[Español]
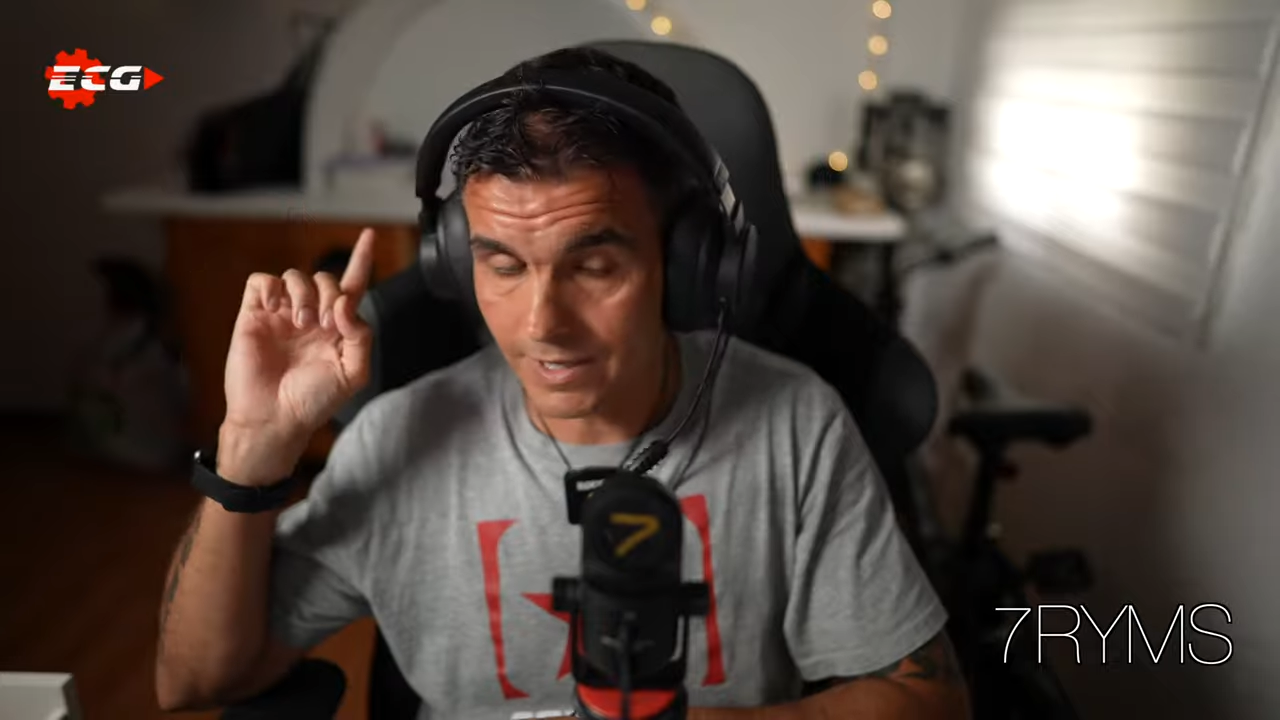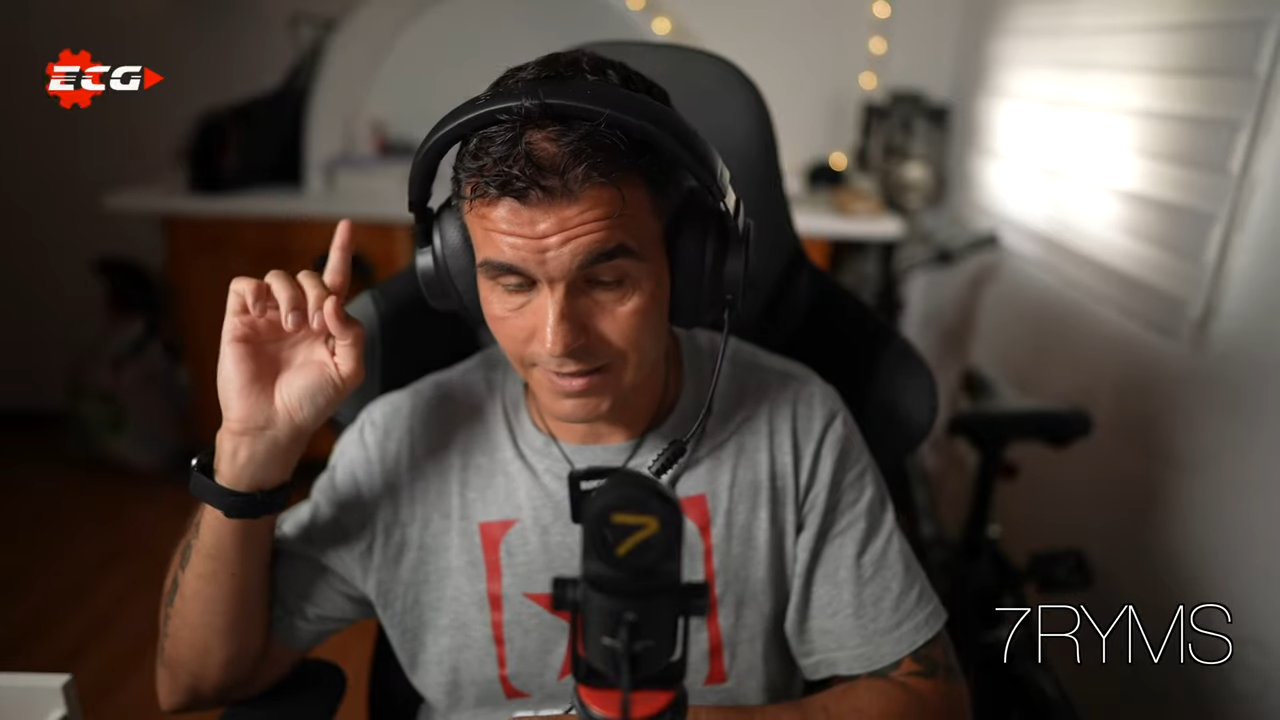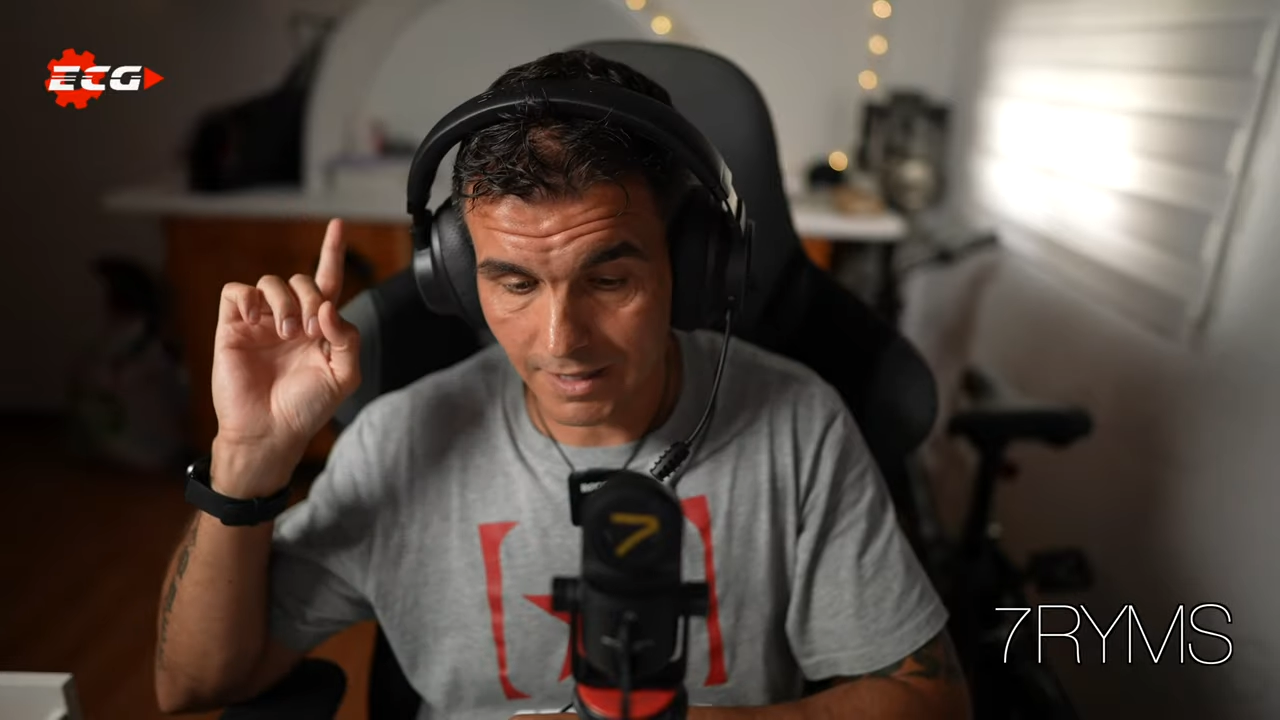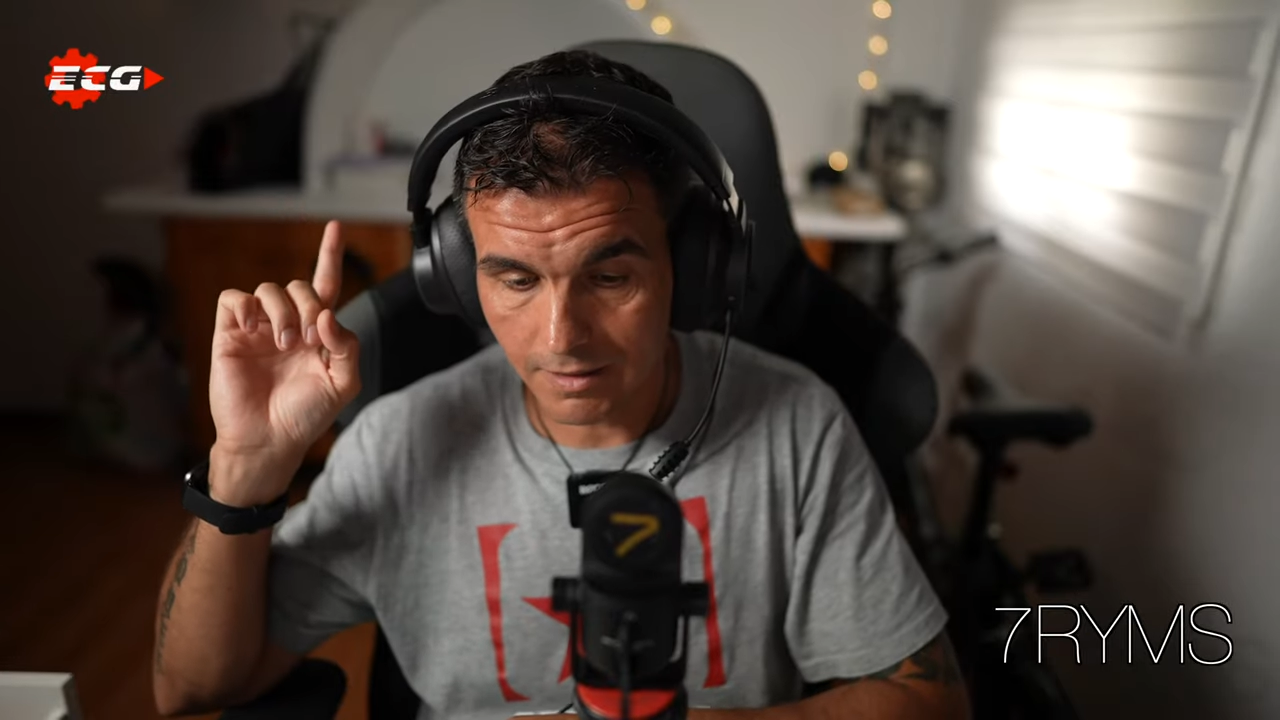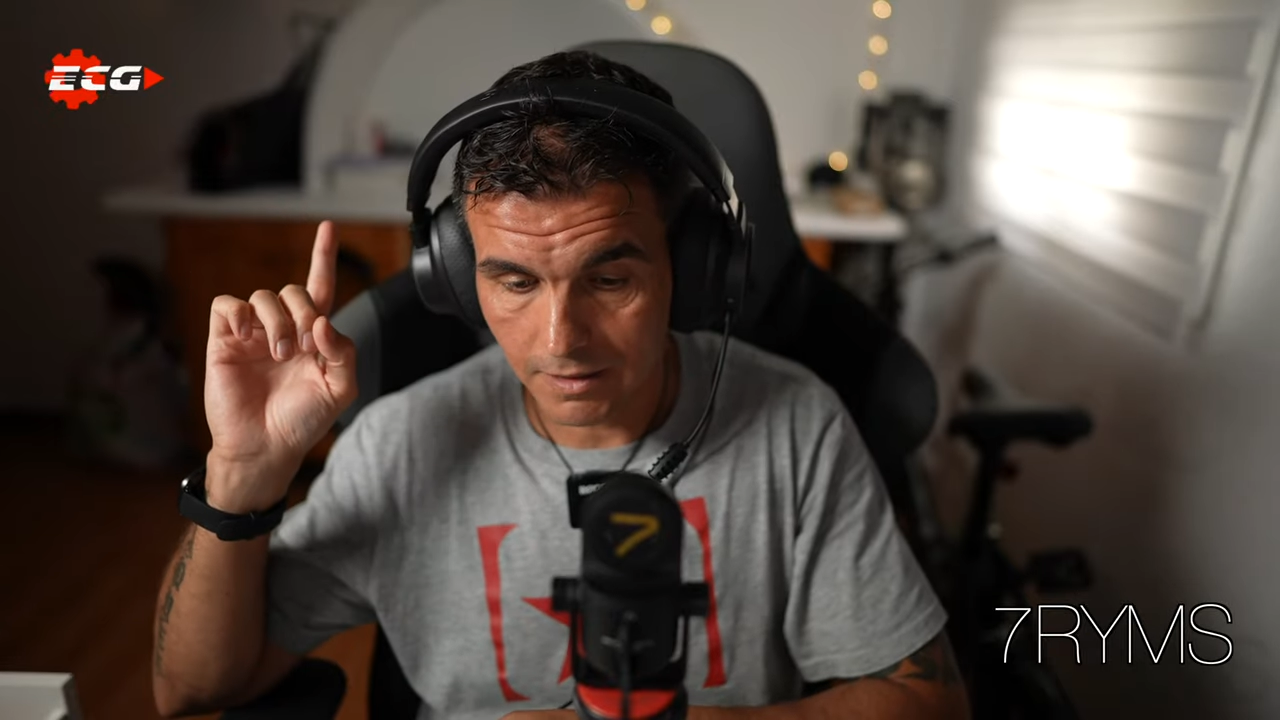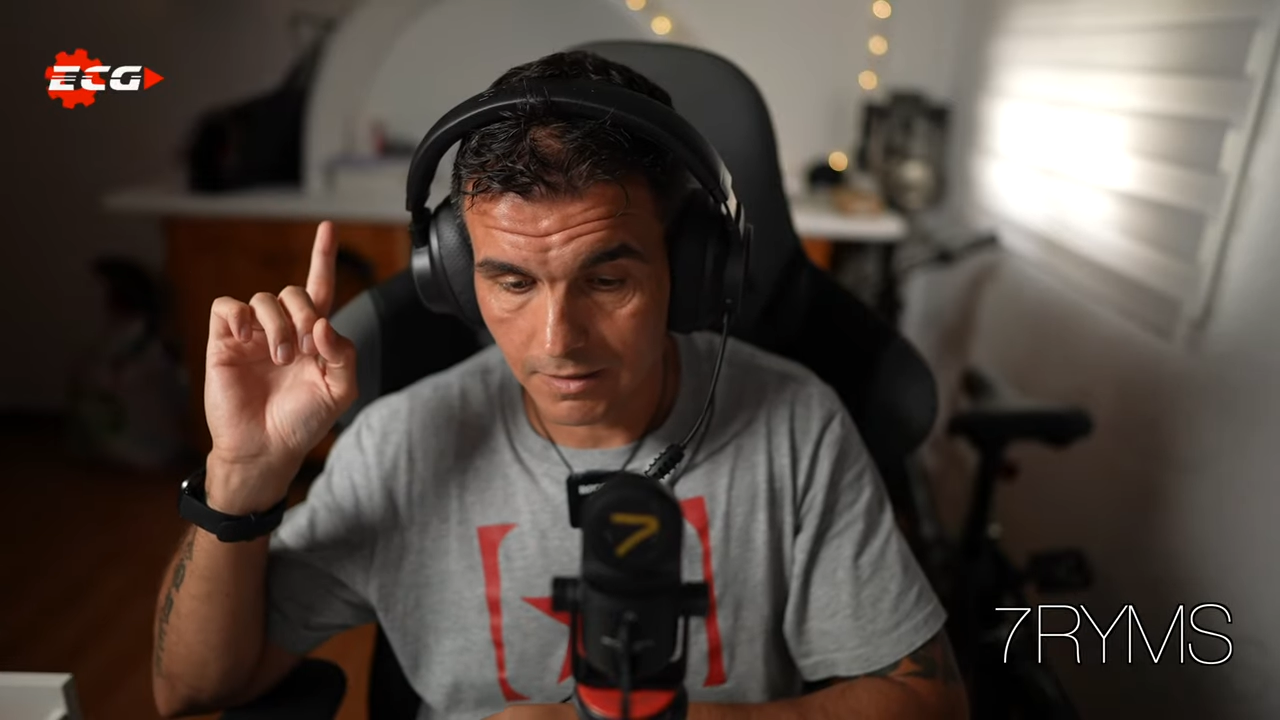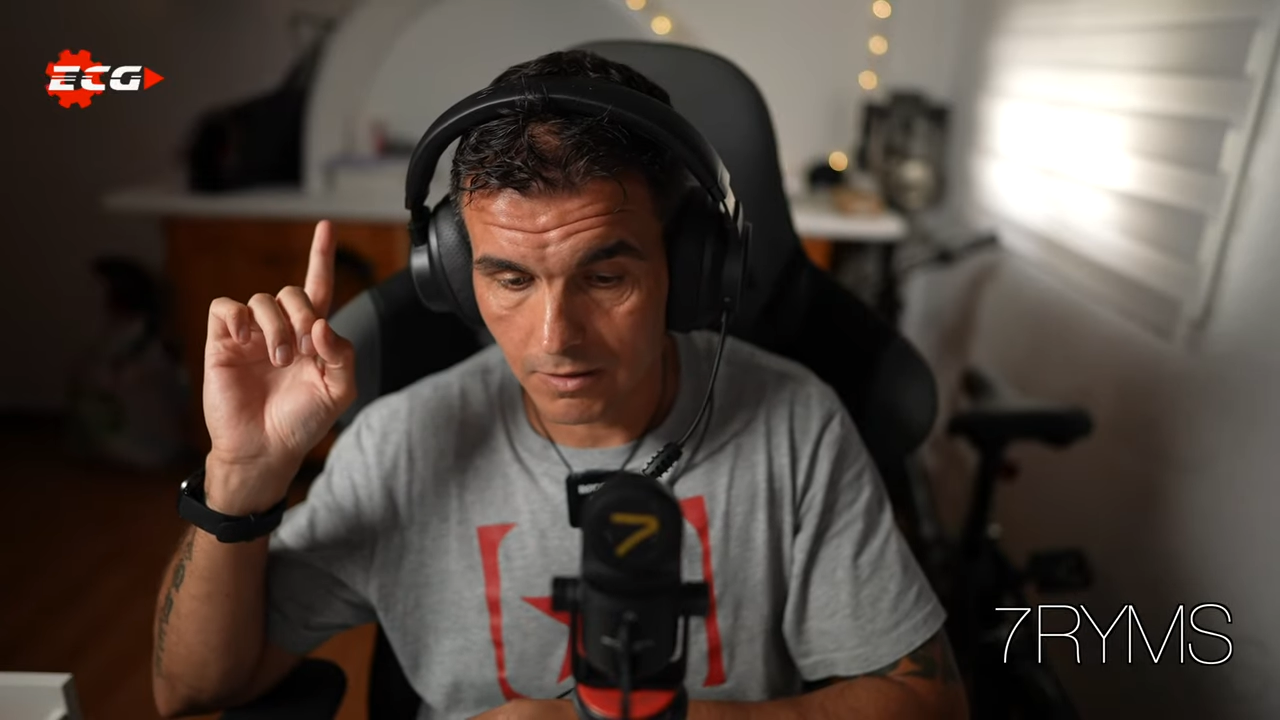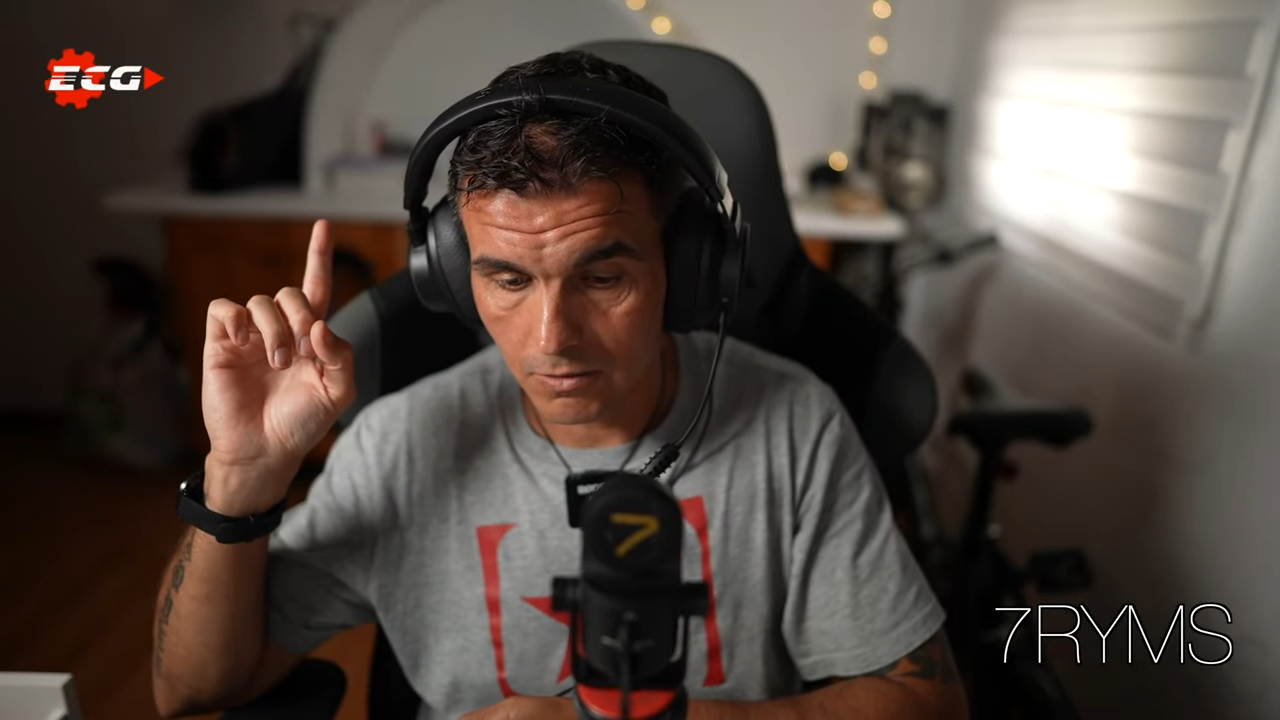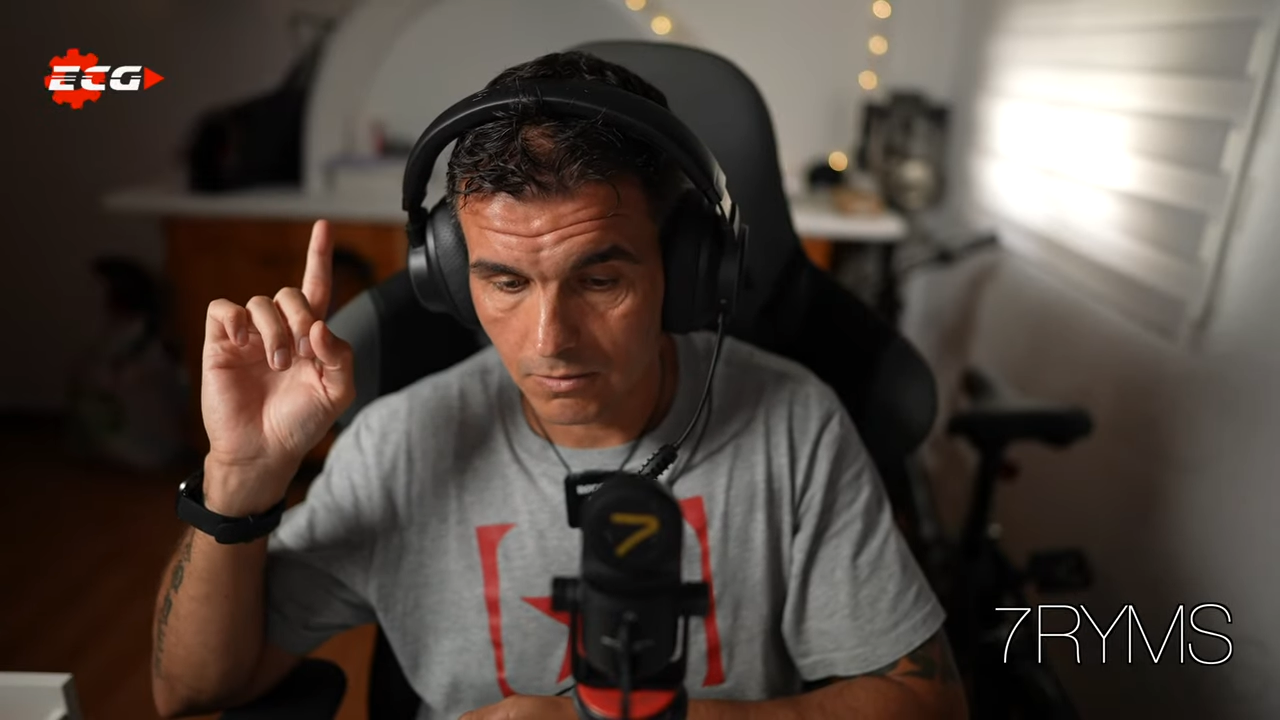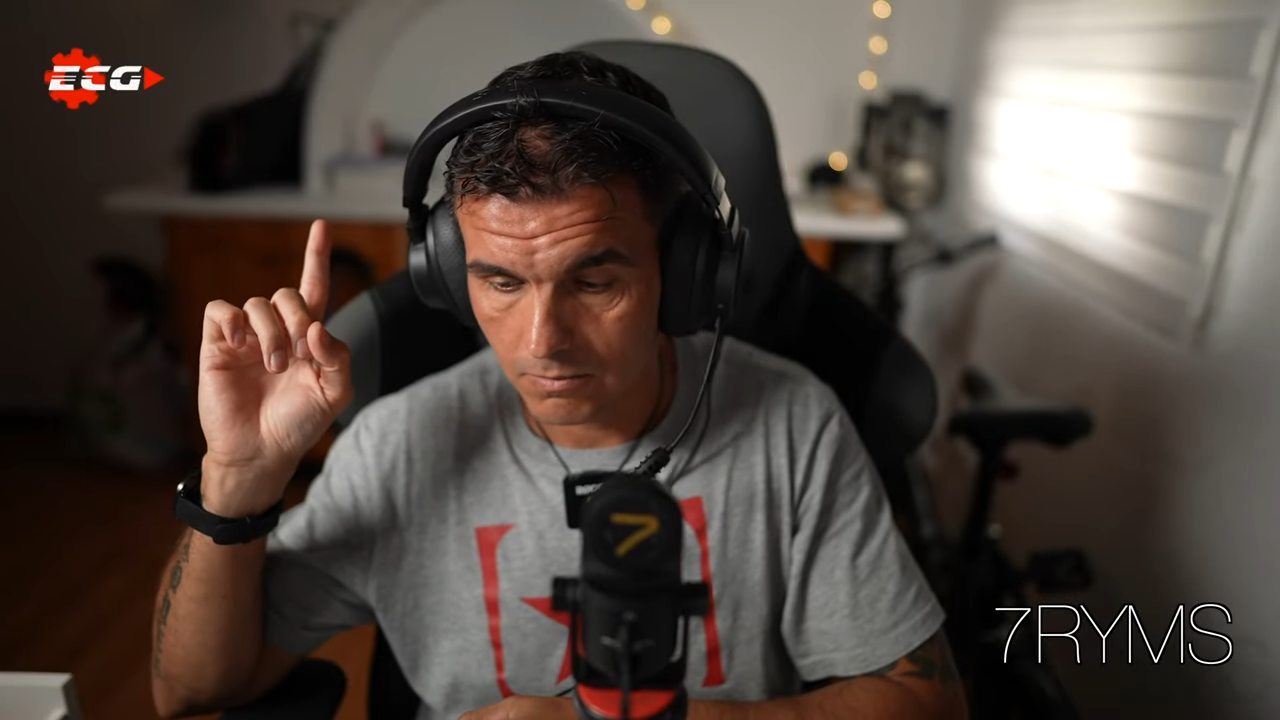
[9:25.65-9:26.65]
está
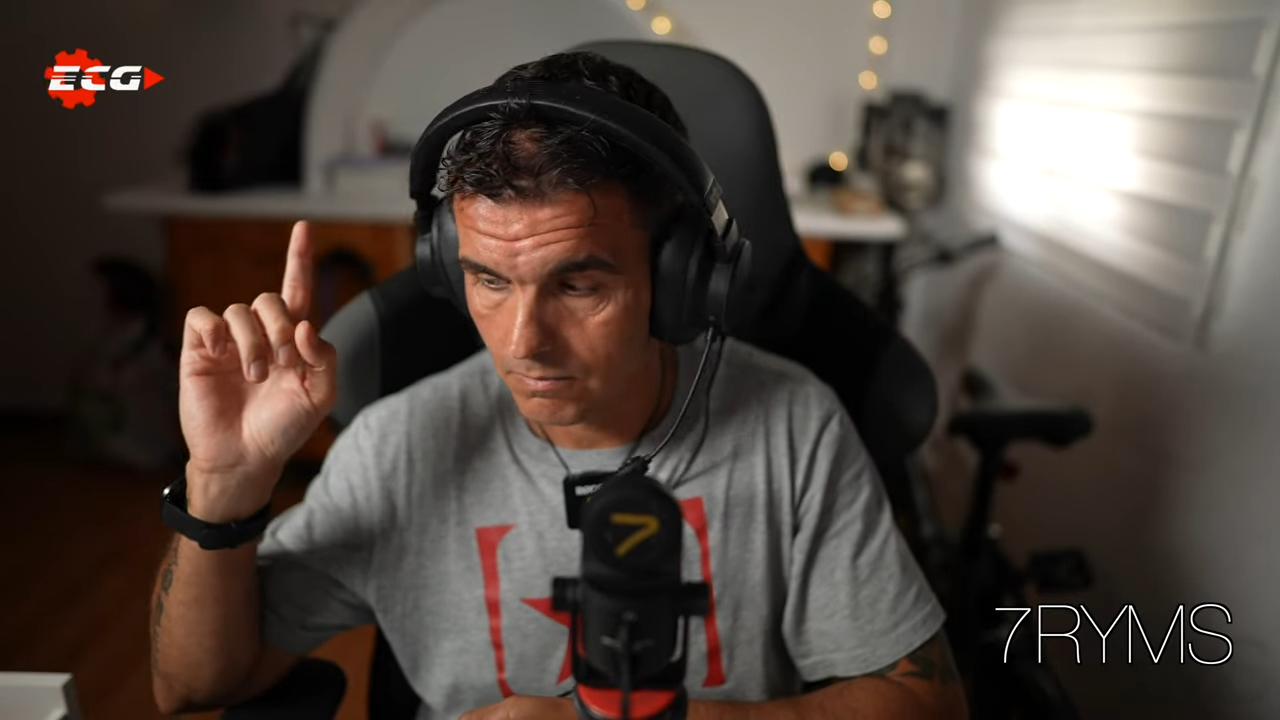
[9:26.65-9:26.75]
encendido,